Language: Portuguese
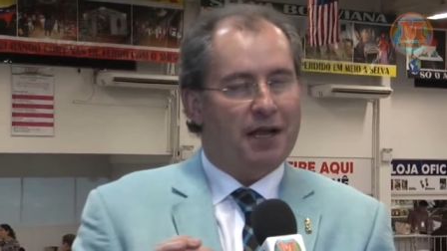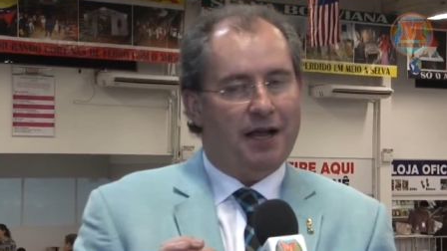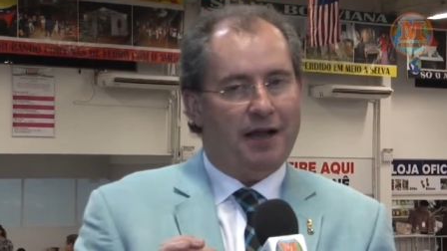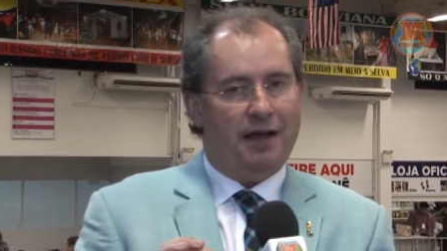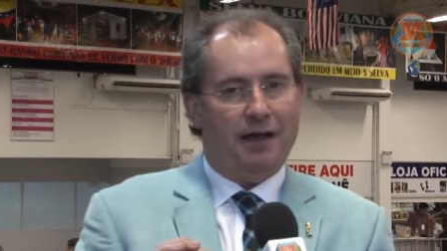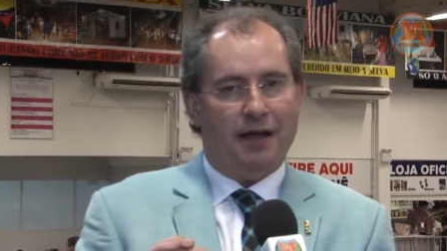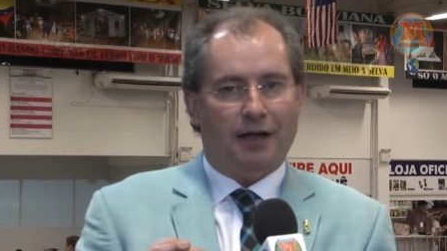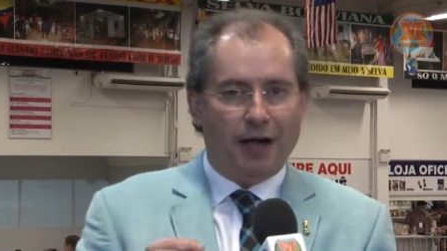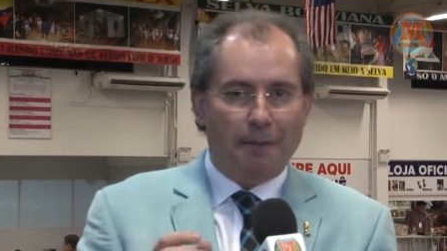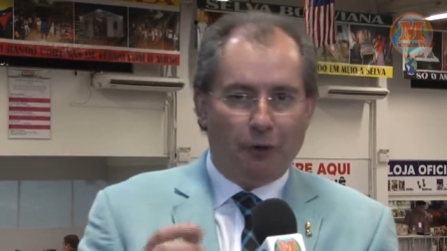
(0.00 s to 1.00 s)
É,
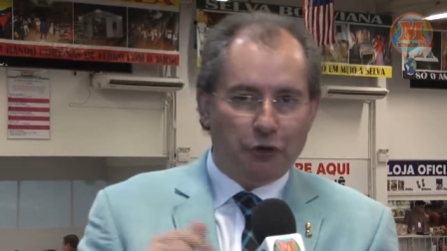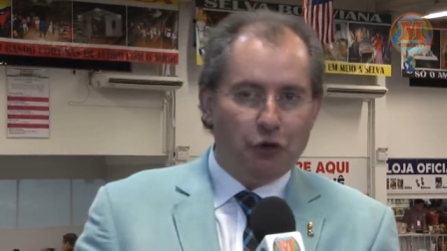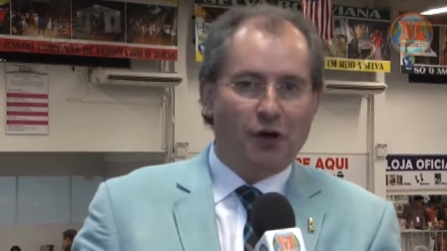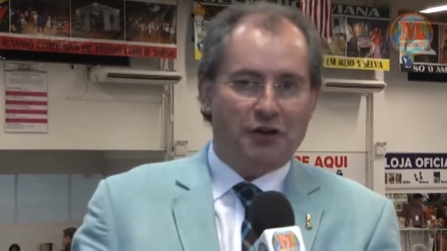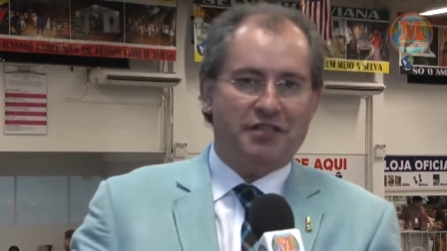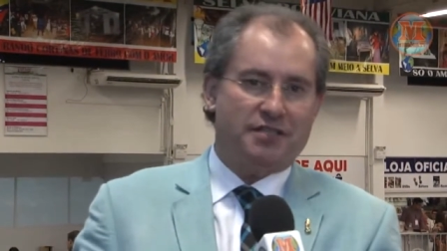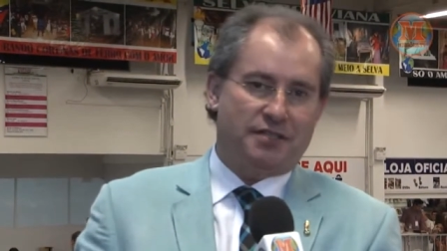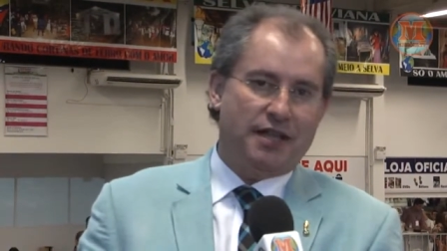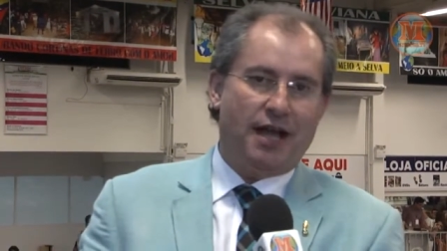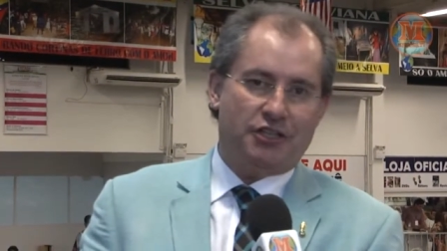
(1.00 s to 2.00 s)
Camboriú, a nossa
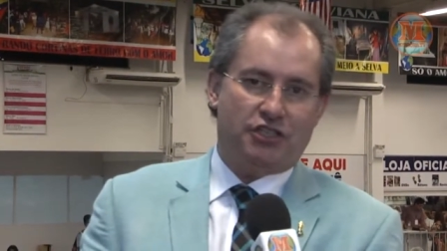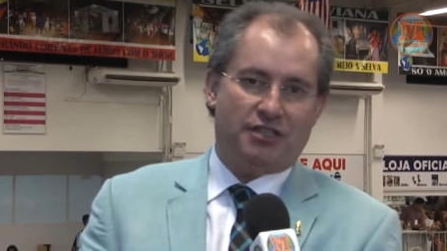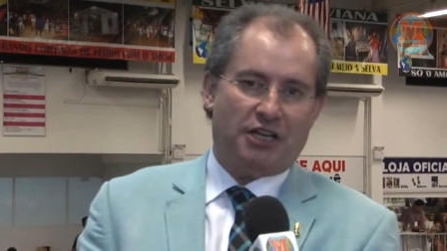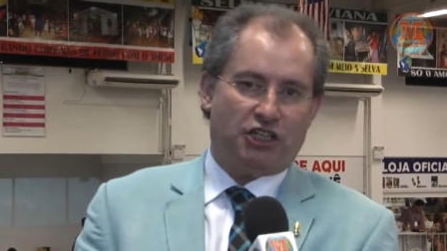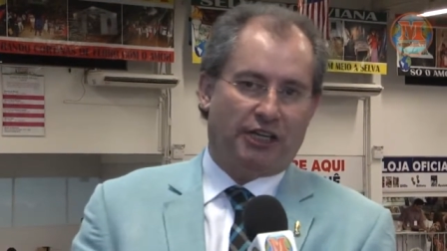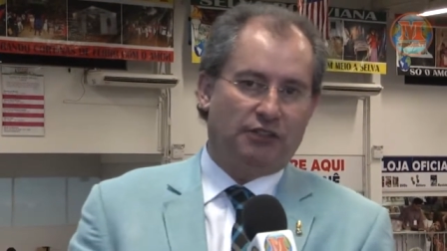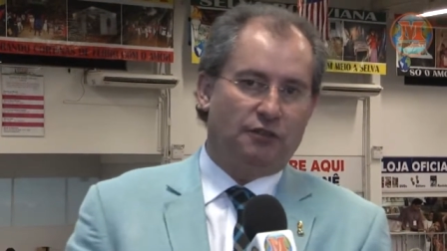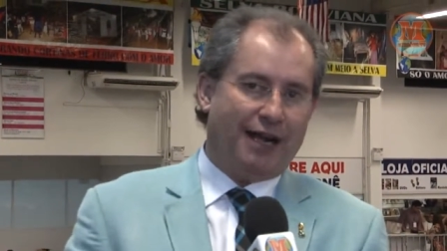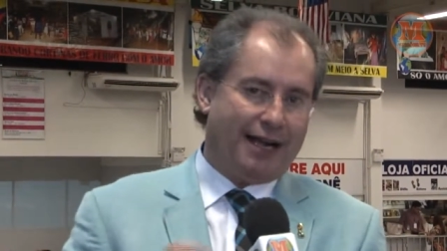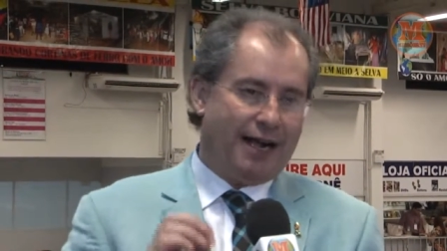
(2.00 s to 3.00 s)
cidade, está chegando
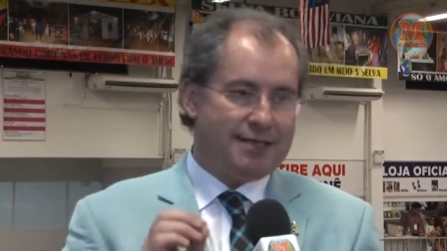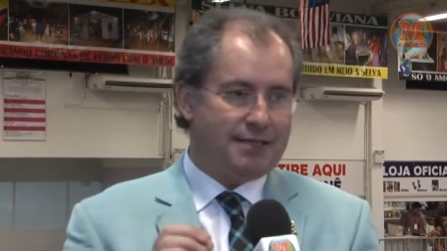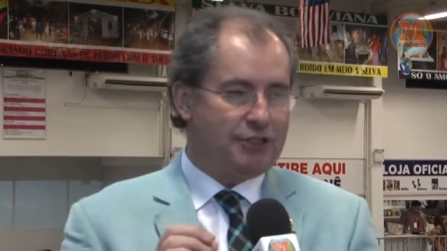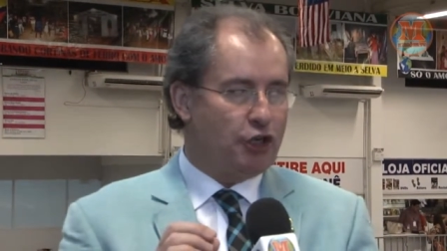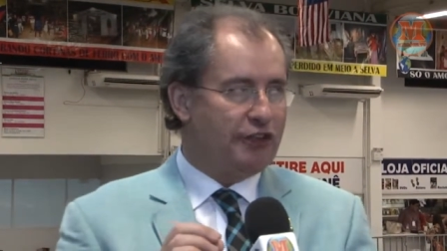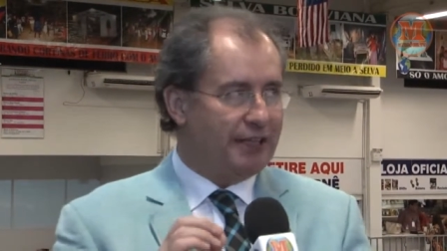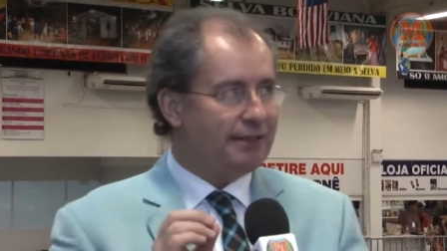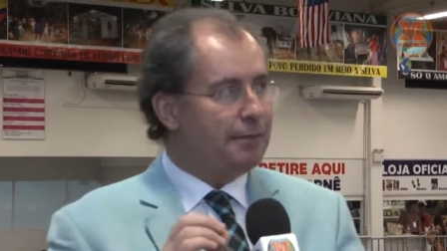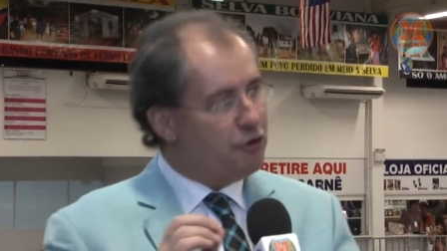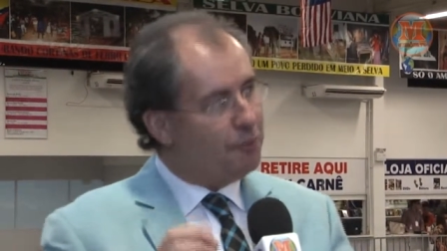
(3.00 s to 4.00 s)
na casa de
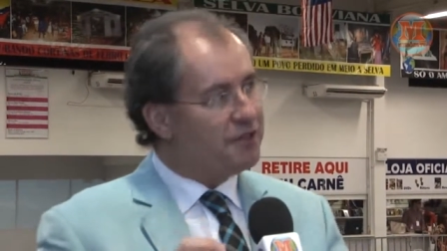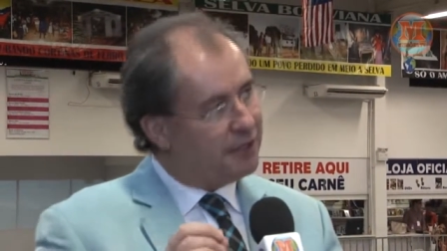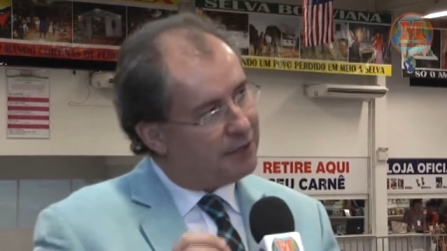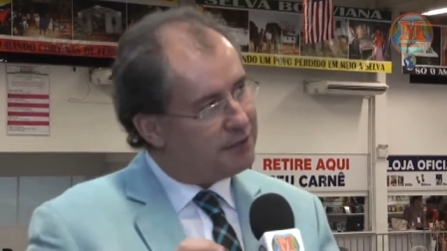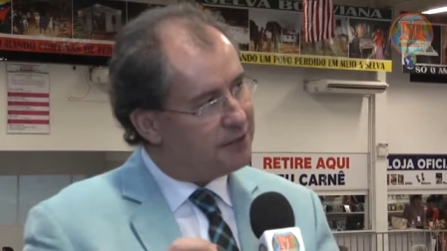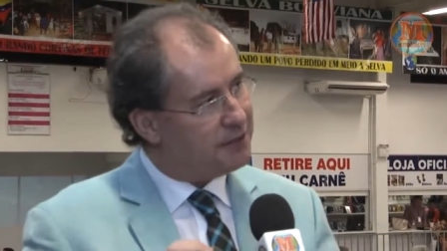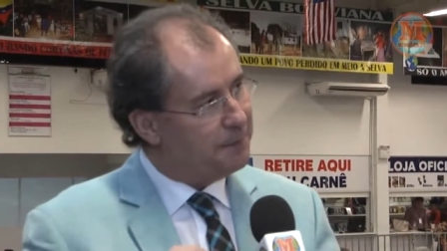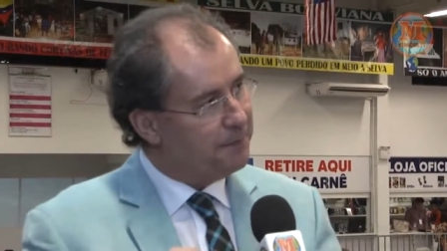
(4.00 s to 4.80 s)
80 mil habitantes.